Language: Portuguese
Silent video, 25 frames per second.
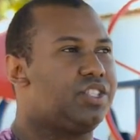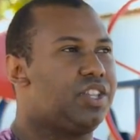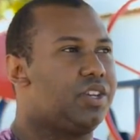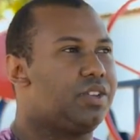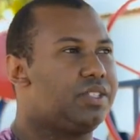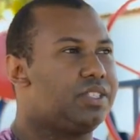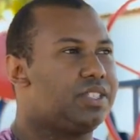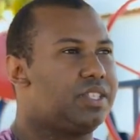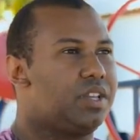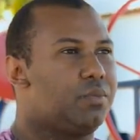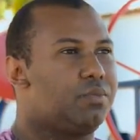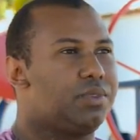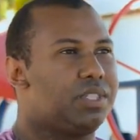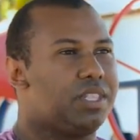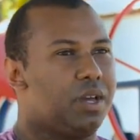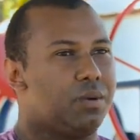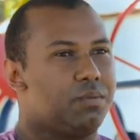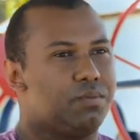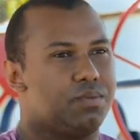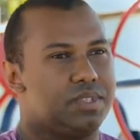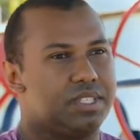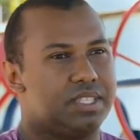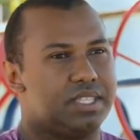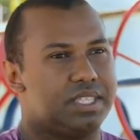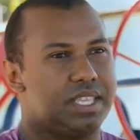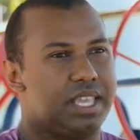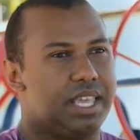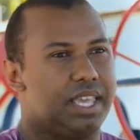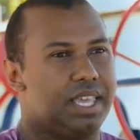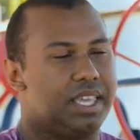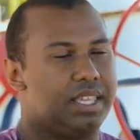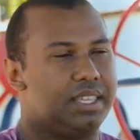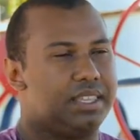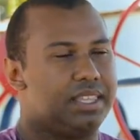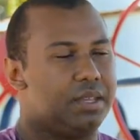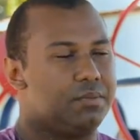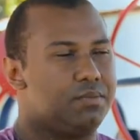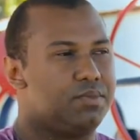são, temos,
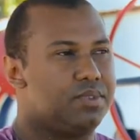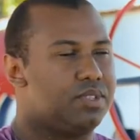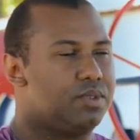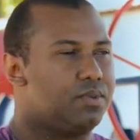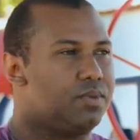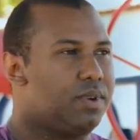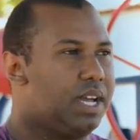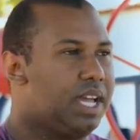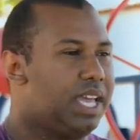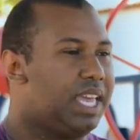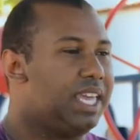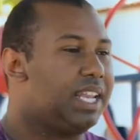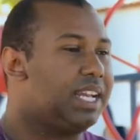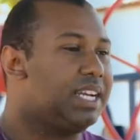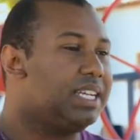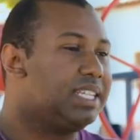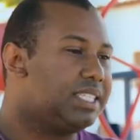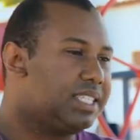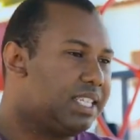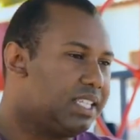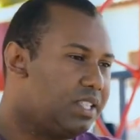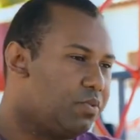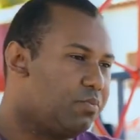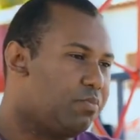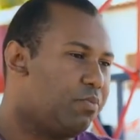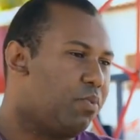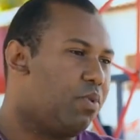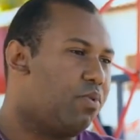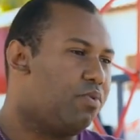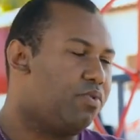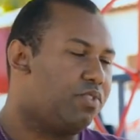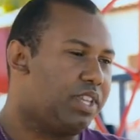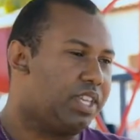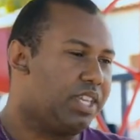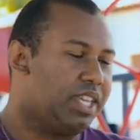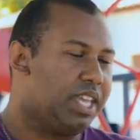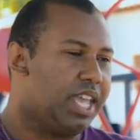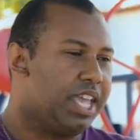é, temos uma herança de um
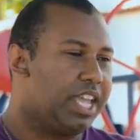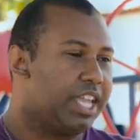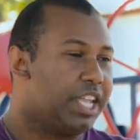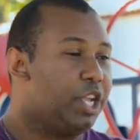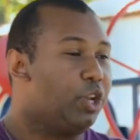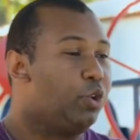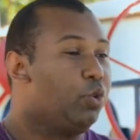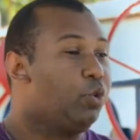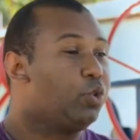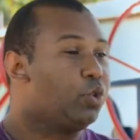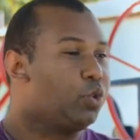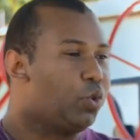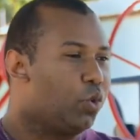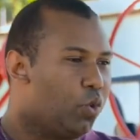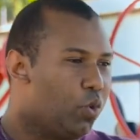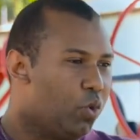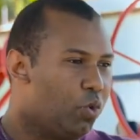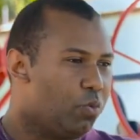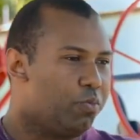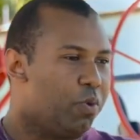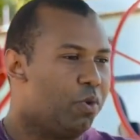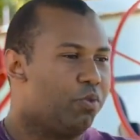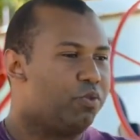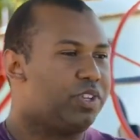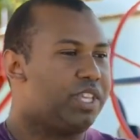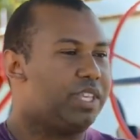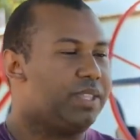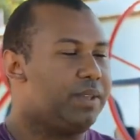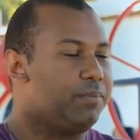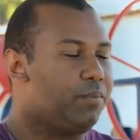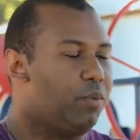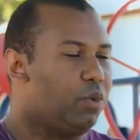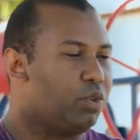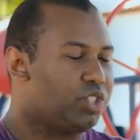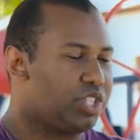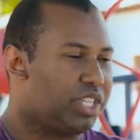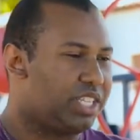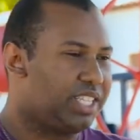povo que, que lutou, um povo que
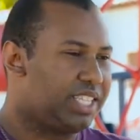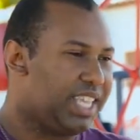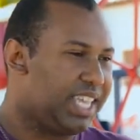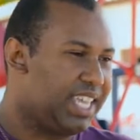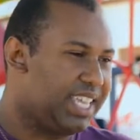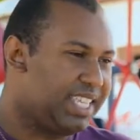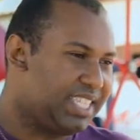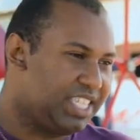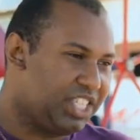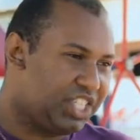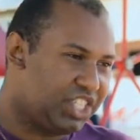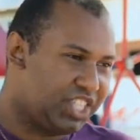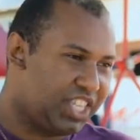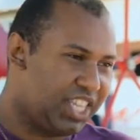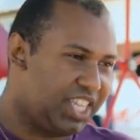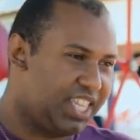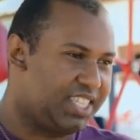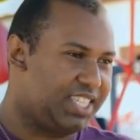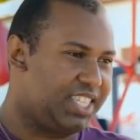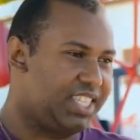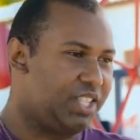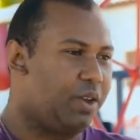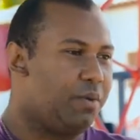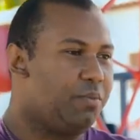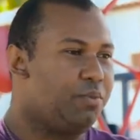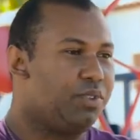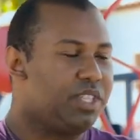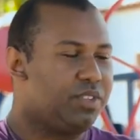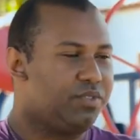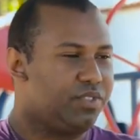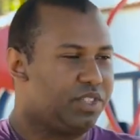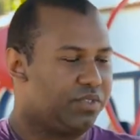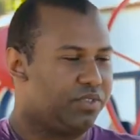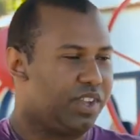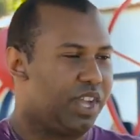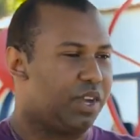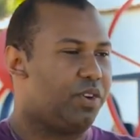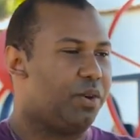mostra que resistência não é
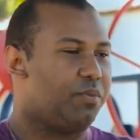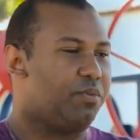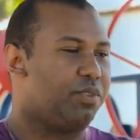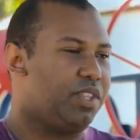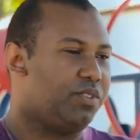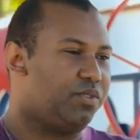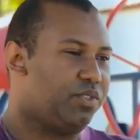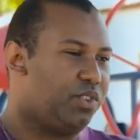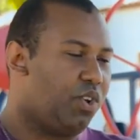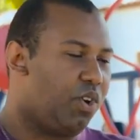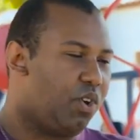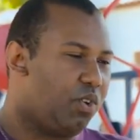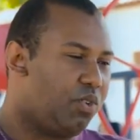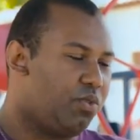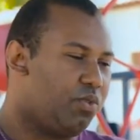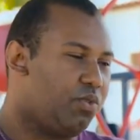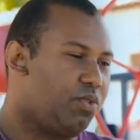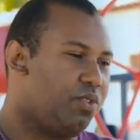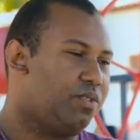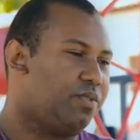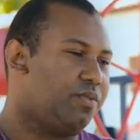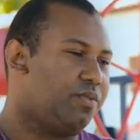motivo de vergonha, é motivo de orgulho.